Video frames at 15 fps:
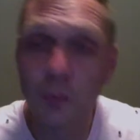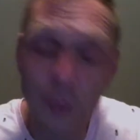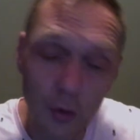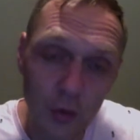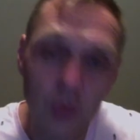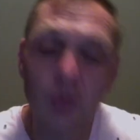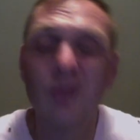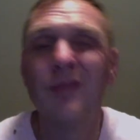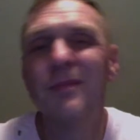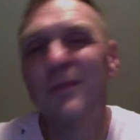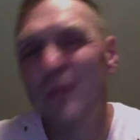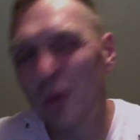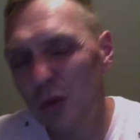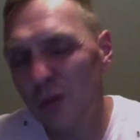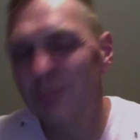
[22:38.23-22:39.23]
poco.
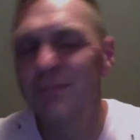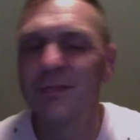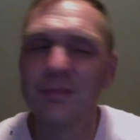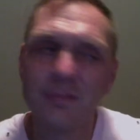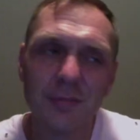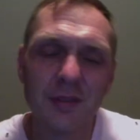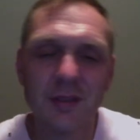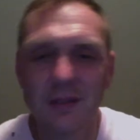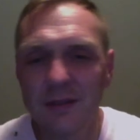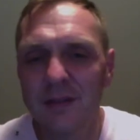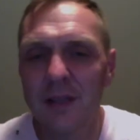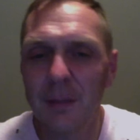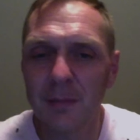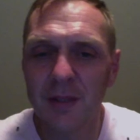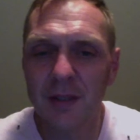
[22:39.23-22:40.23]
O pues,
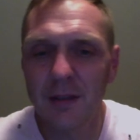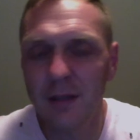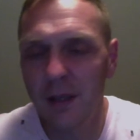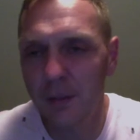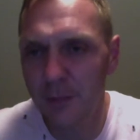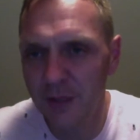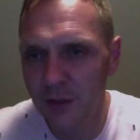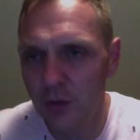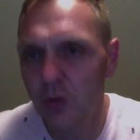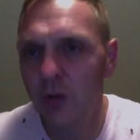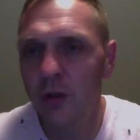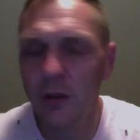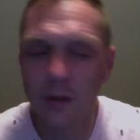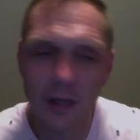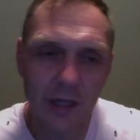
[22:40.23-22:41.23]
también el
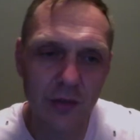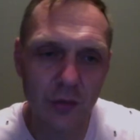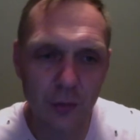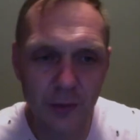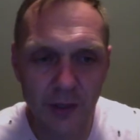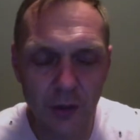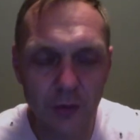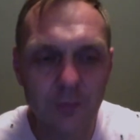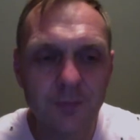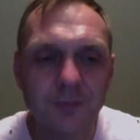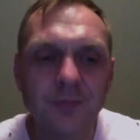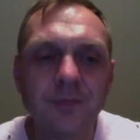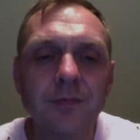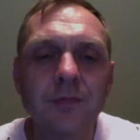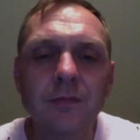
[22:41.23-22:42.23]
Bitcoin ha subido.
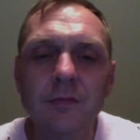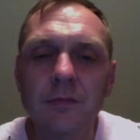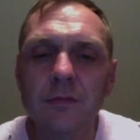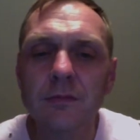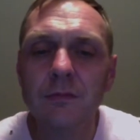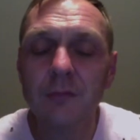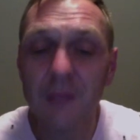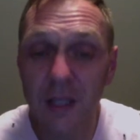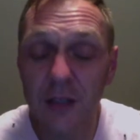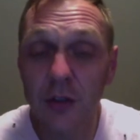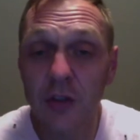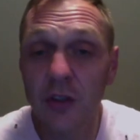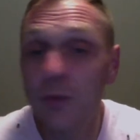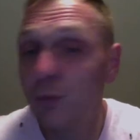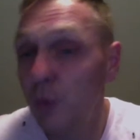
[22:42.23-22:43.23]

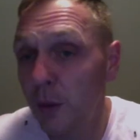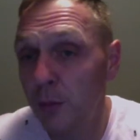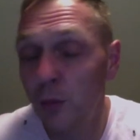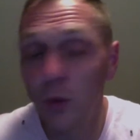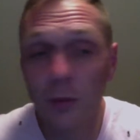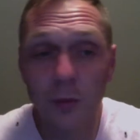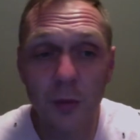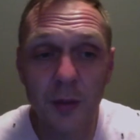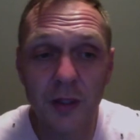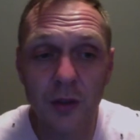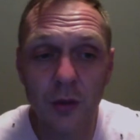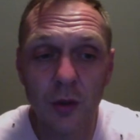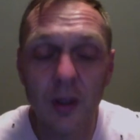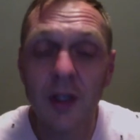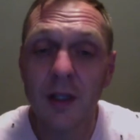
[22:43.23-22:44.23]
Entonces fue un buen
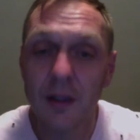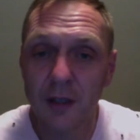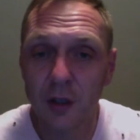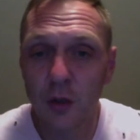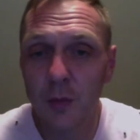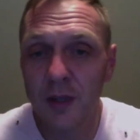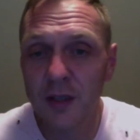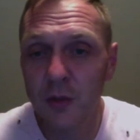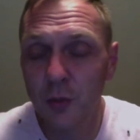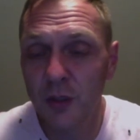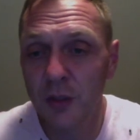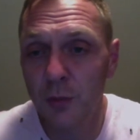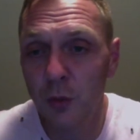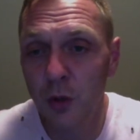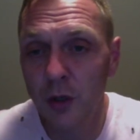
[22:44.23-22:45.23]
momento de comprar
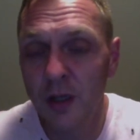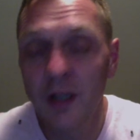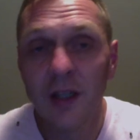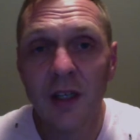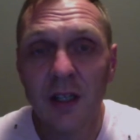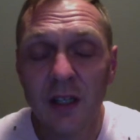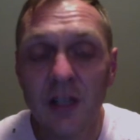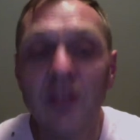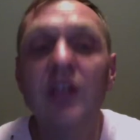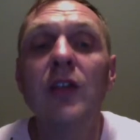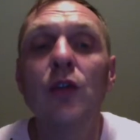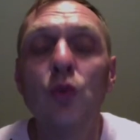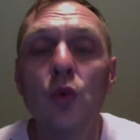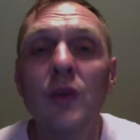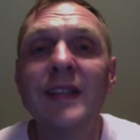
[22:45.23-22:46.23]
Swissborg. Y si
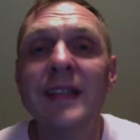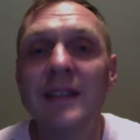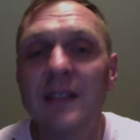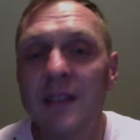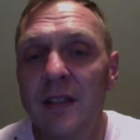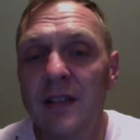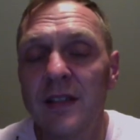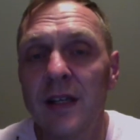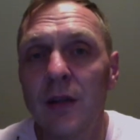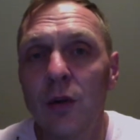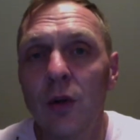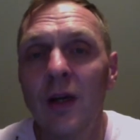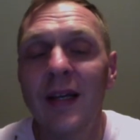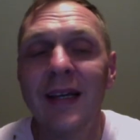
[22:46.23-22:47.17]
tú estás interesado